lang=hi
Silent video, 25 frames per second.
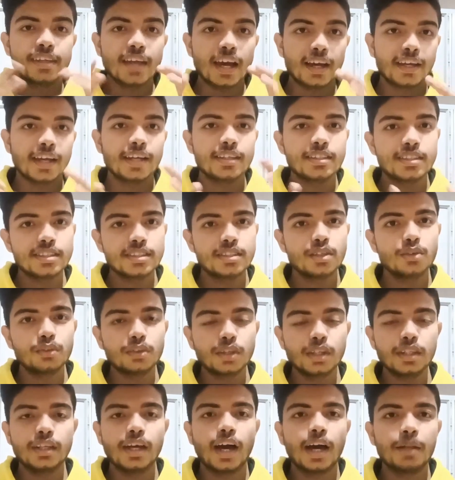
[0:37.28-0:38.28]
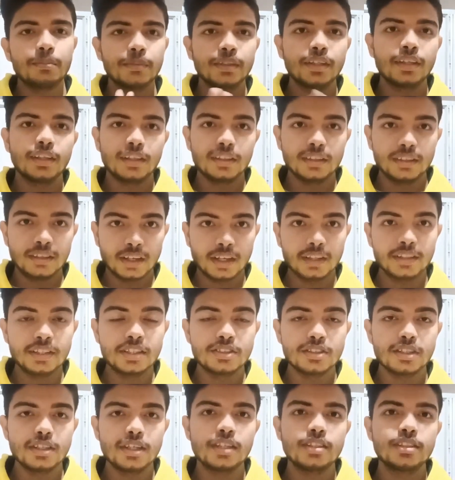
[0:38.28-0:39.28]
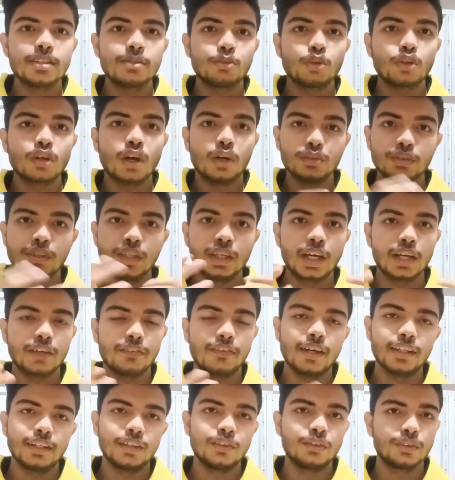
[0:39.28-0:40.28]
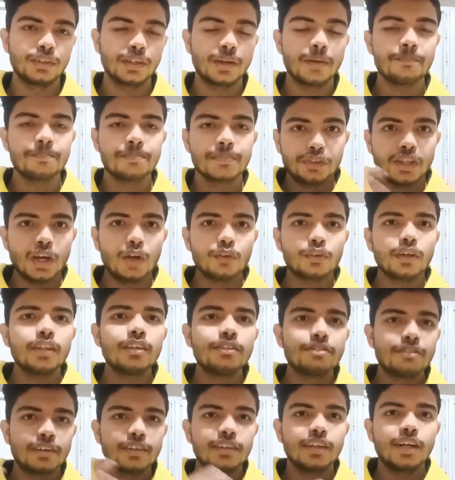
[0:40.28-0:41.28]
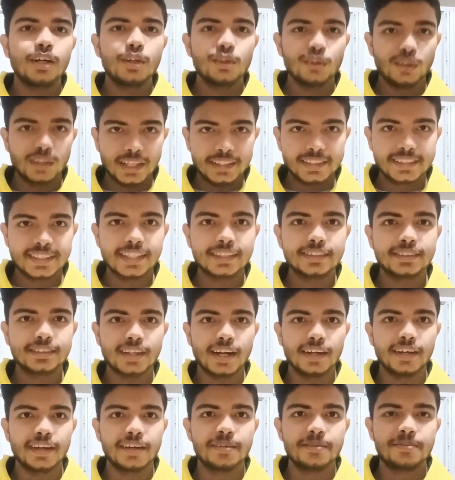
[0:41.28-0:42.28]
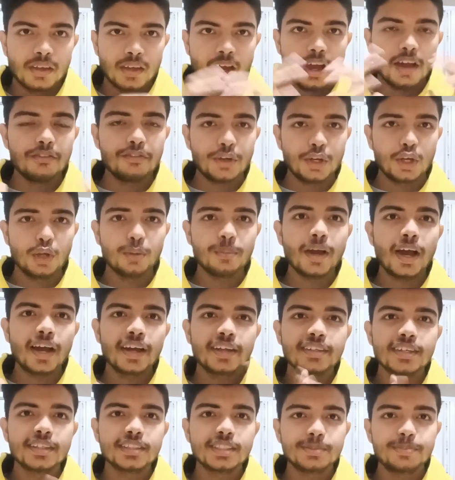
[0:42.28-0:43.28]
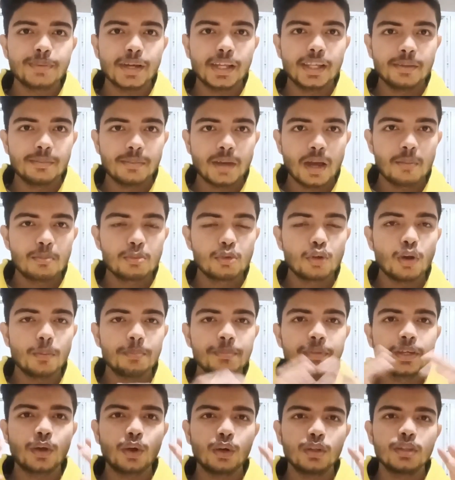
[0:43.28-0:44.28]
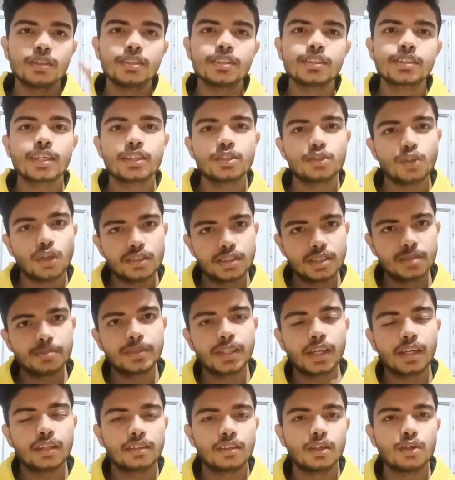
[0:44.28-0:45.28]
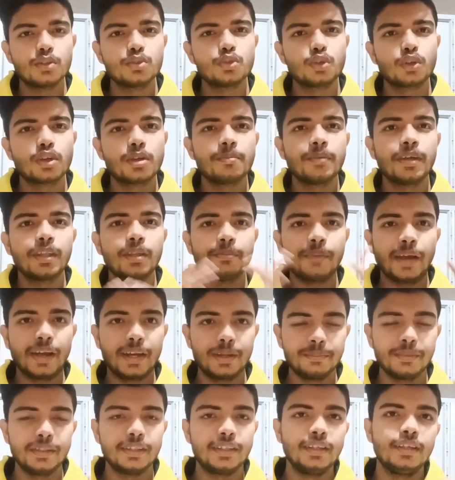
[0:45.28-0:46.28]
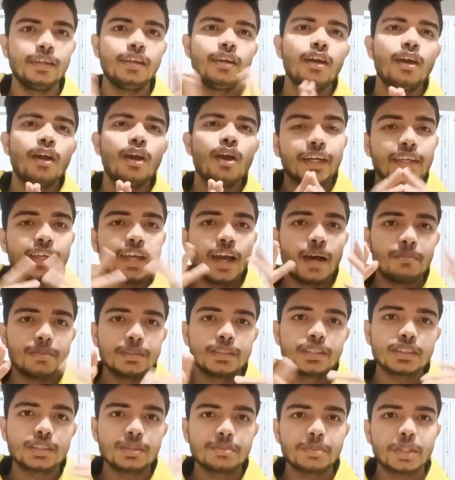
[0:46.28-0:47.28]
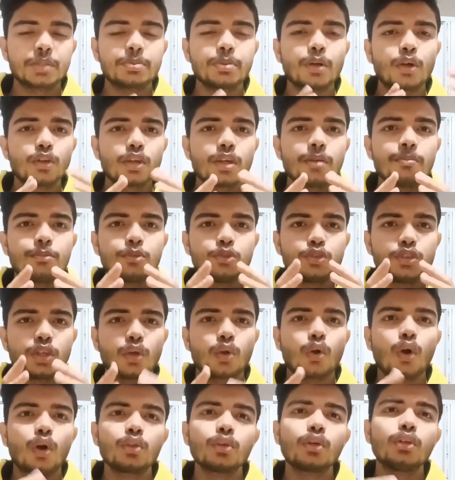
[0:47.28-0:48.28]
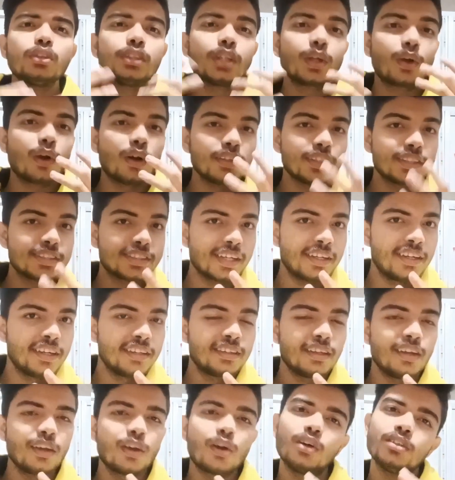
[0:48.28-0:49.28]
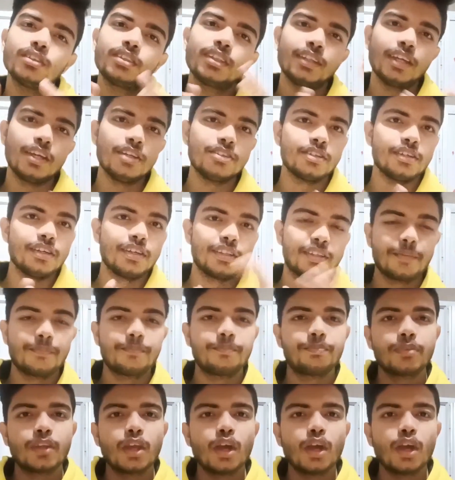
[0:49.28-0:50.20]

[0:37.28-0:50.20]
क्या क्या चीजें उन्हें ध्यान में रखनी चाहिए जब वो काउंसलिंग करवा रहे होते हैं तो विदाउट एनी फर्दर एडू लेट्स गेट स्टार्टेड अब वीडियो में आगे जाने से पहले मैं आपको अपने कॉलेजेस के चॉइसेस बताता हूँ जो कि मेरे माइंड में थी ताकि आप इससे समझ पाओ कि मुझे कौन कौन से कॉलेज चाहिए थे कौन से नहीं चाहिए थे